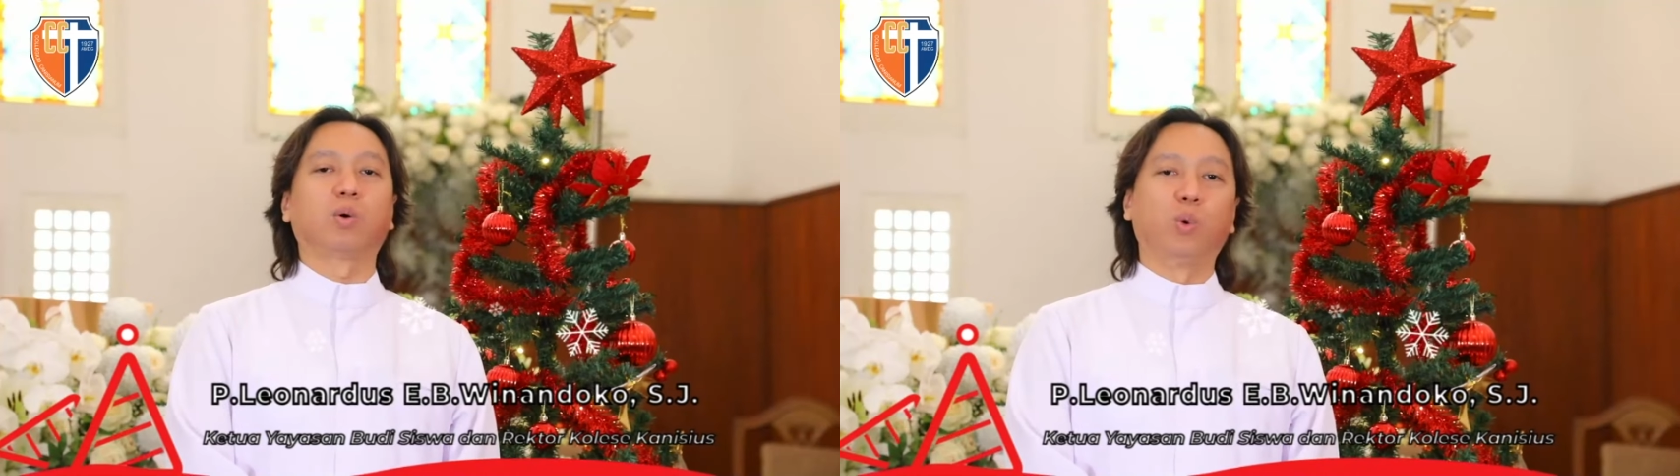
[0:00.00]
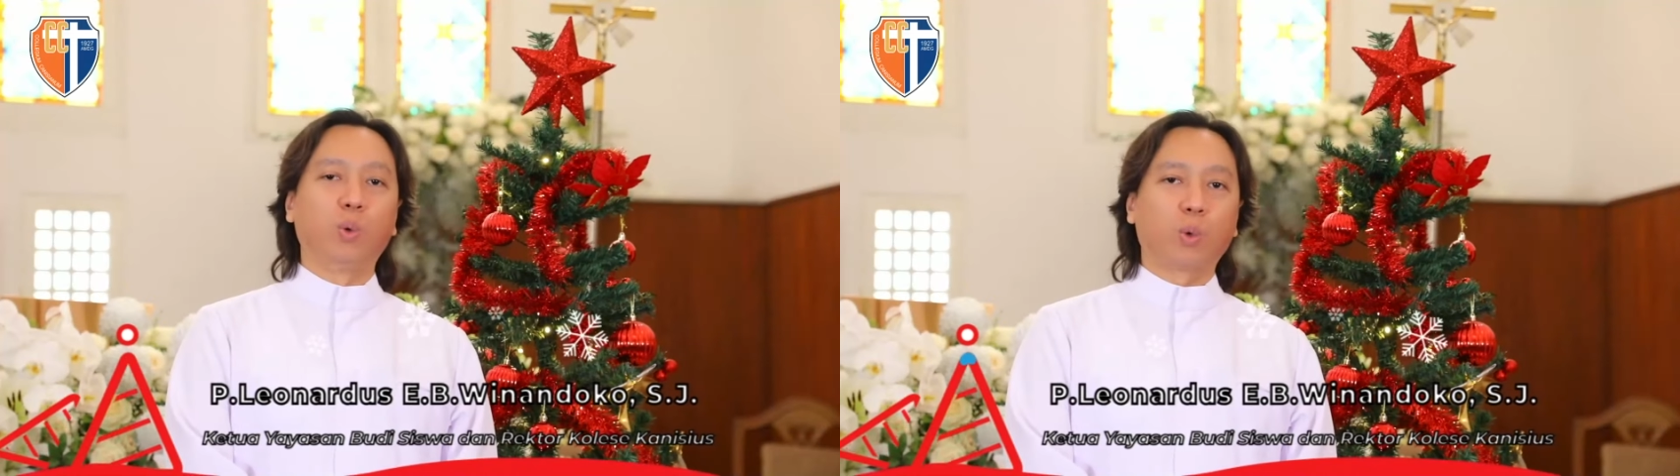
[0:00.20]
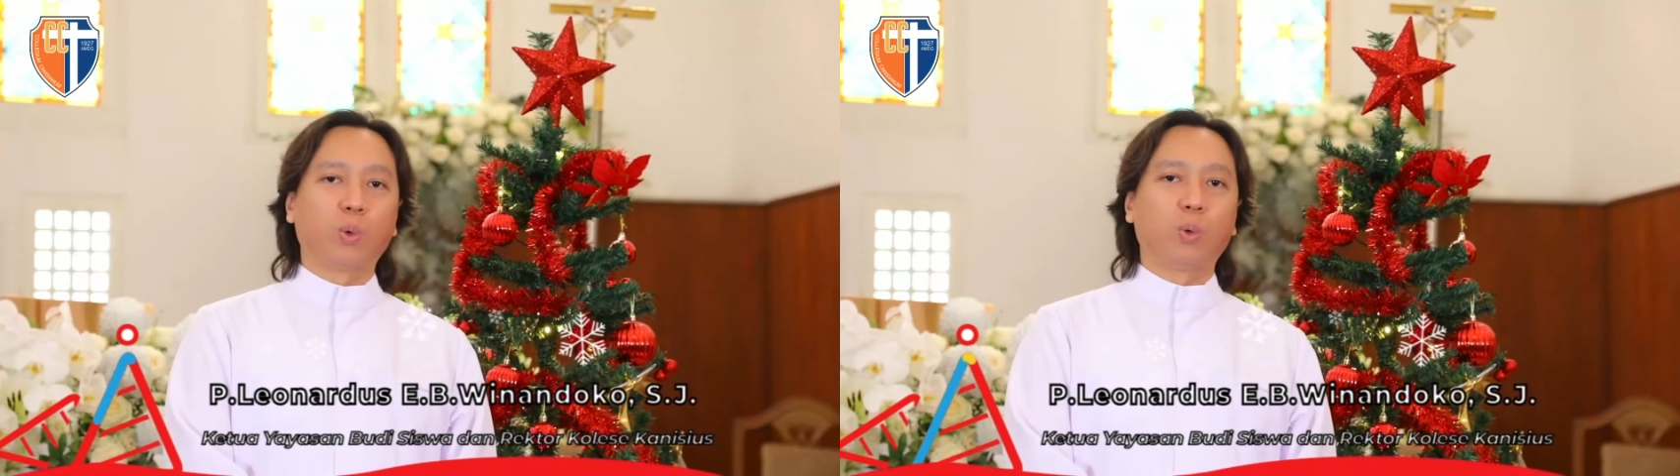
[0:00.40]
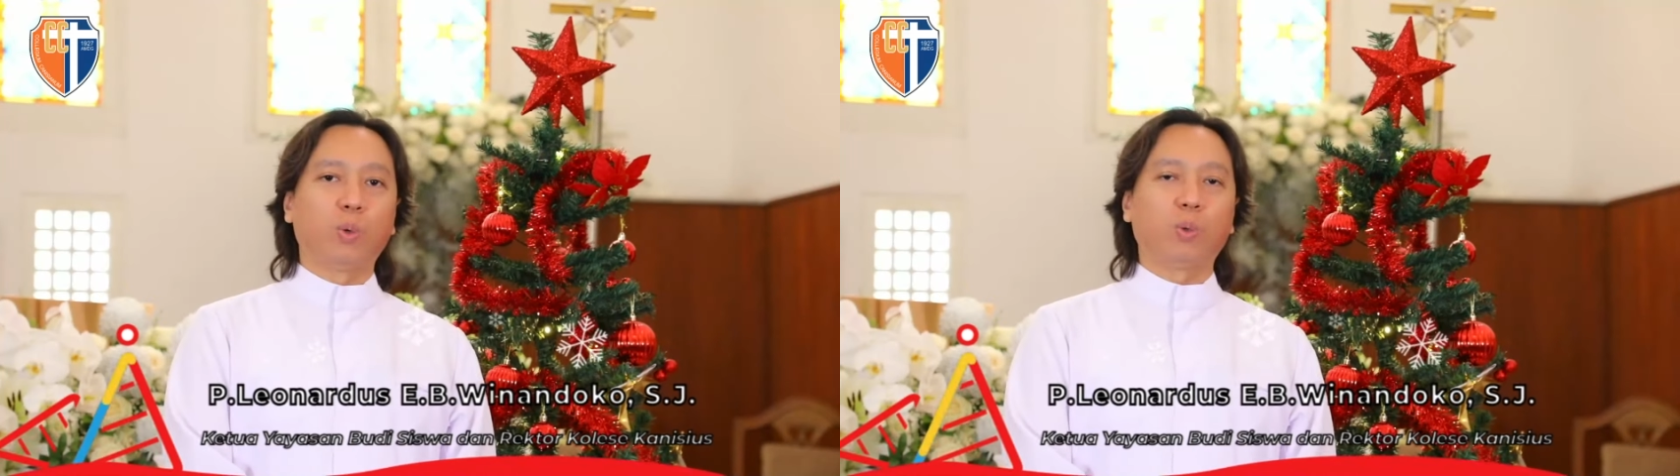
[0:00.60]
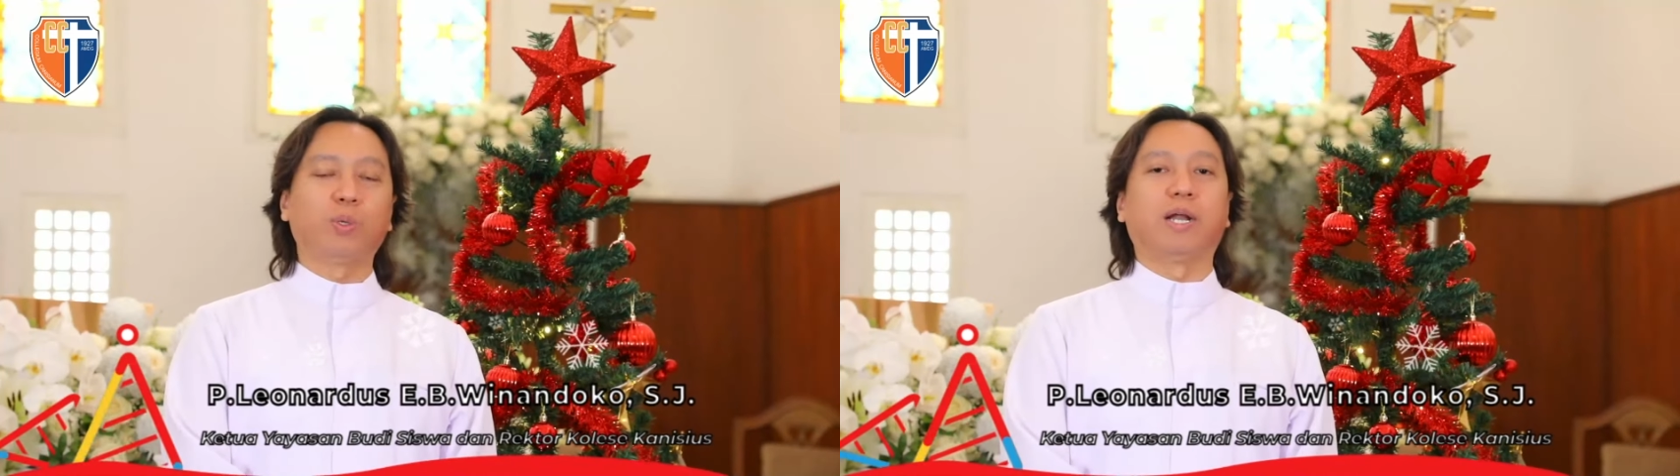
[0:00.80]

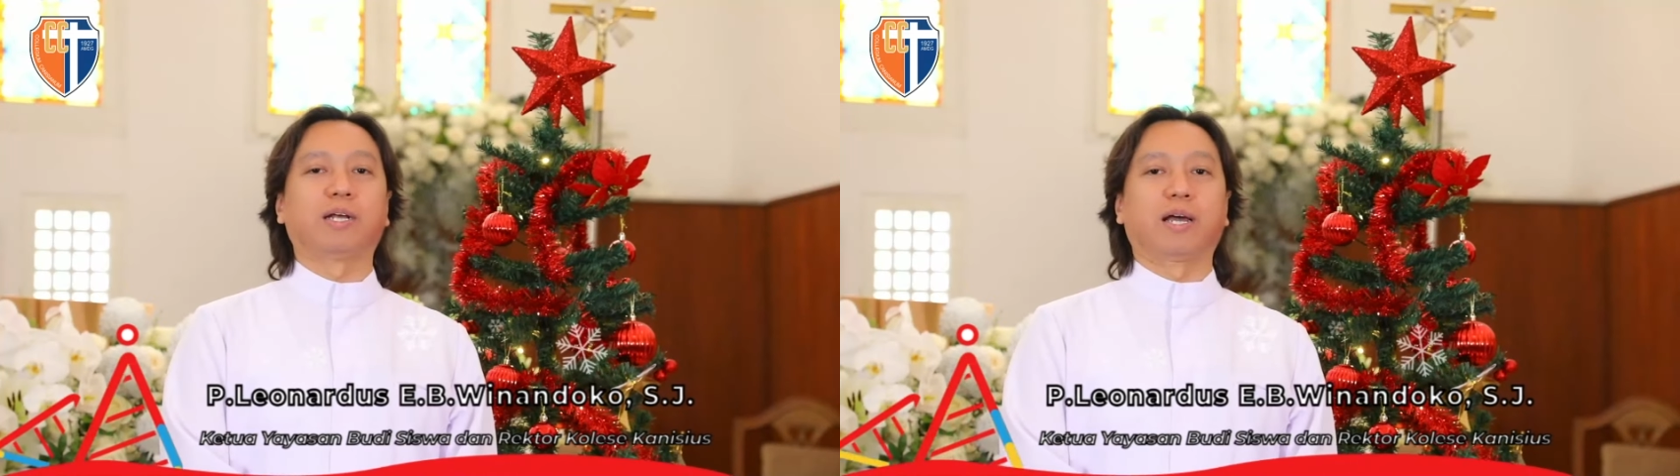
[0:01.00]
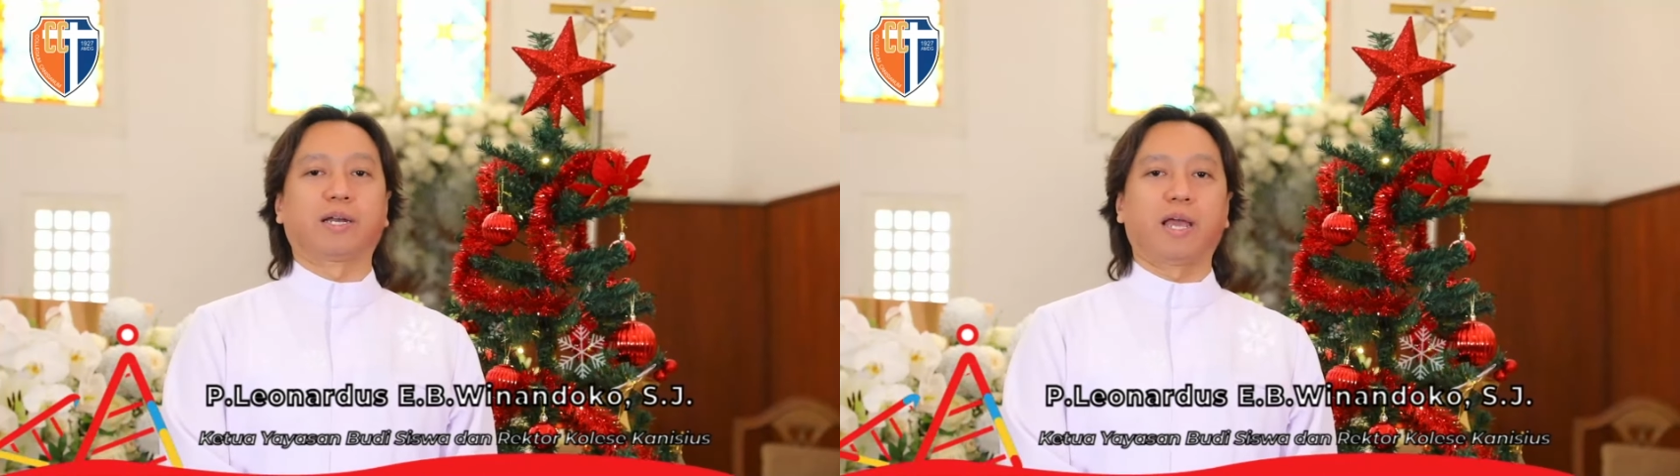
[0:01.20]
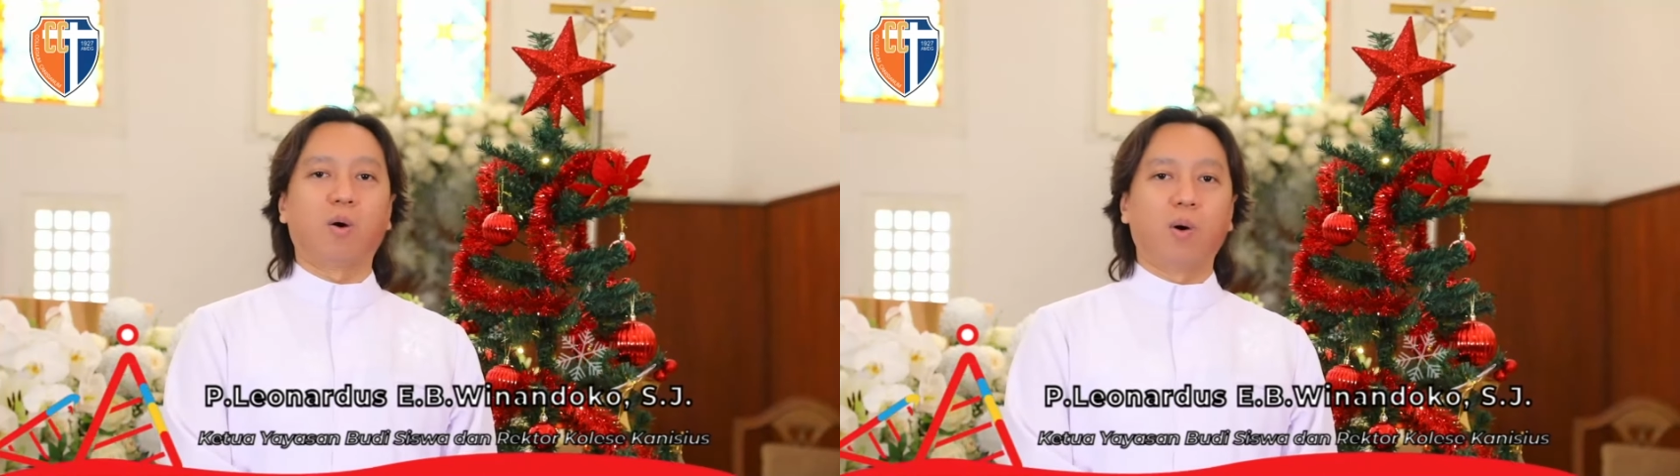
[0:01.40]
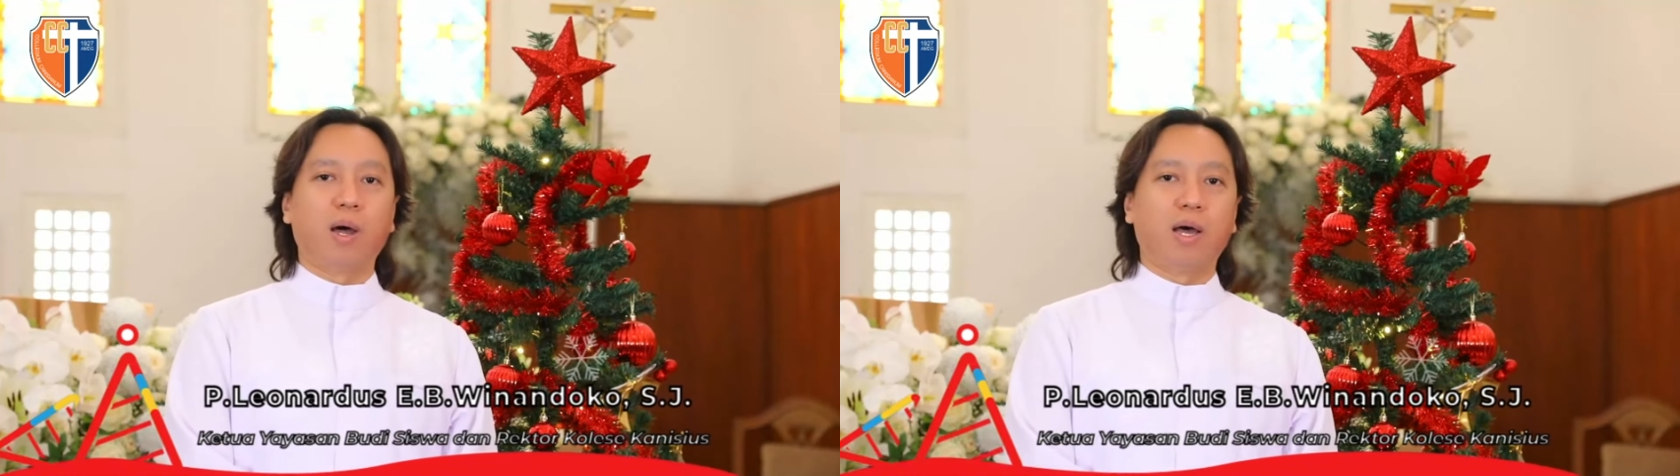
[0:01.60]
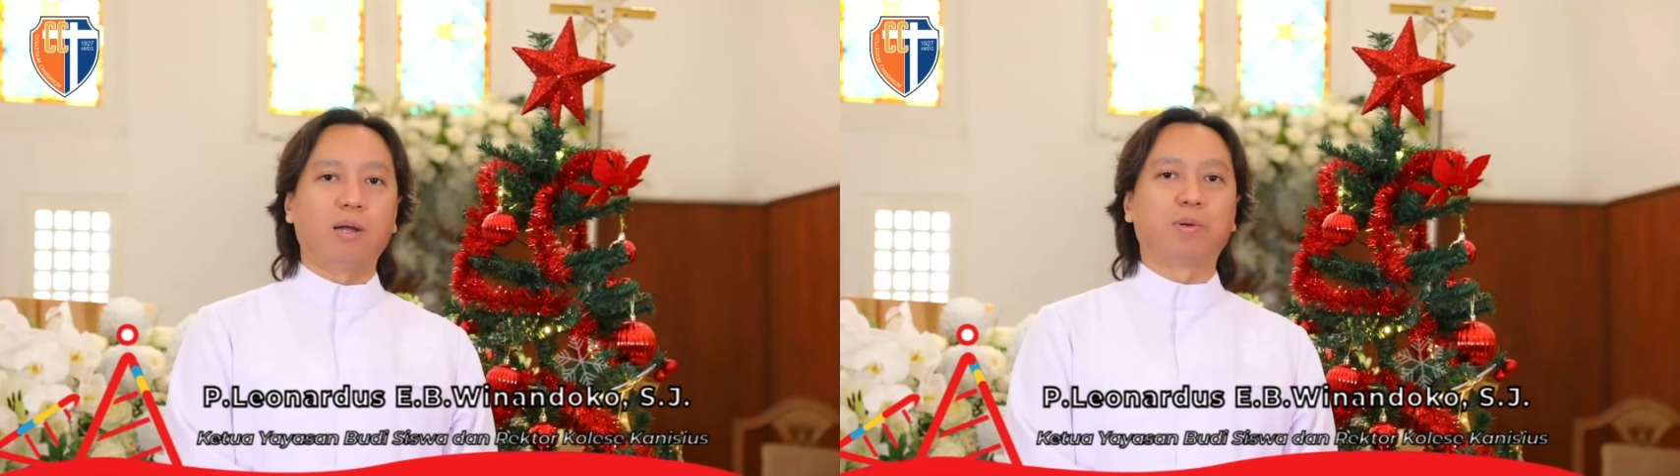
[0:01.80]
guru dan karyawan